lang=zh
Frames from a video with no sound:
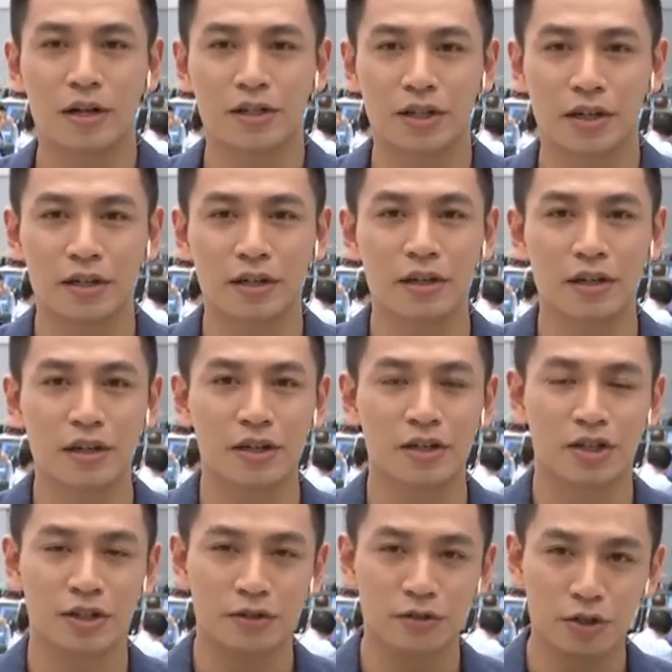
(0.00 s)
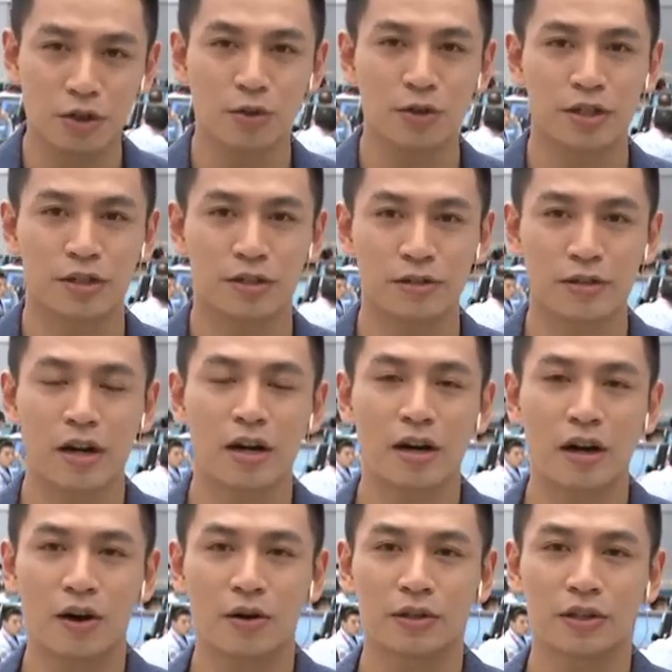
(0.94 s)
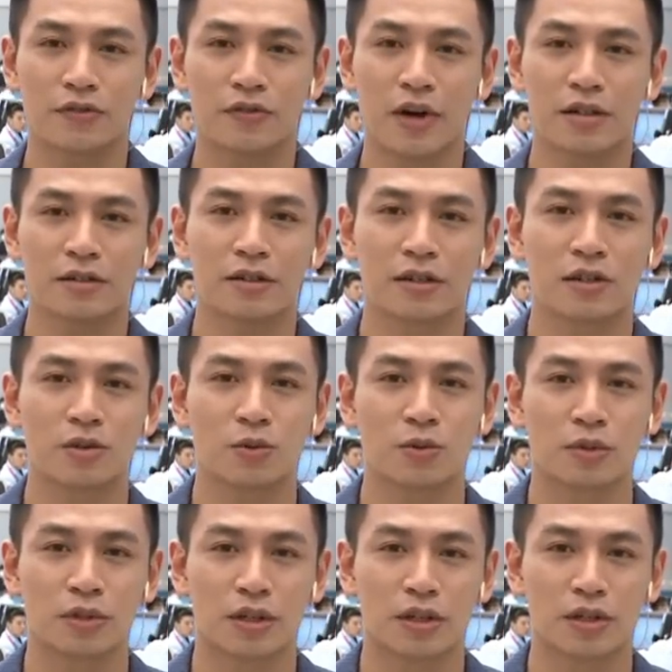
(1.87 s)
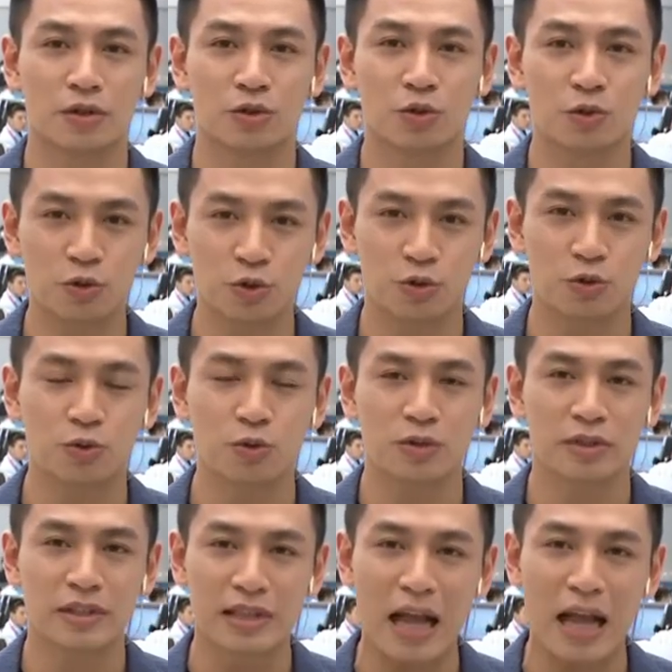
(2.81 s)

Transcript: 整个神舟13号的发射任务的中枢，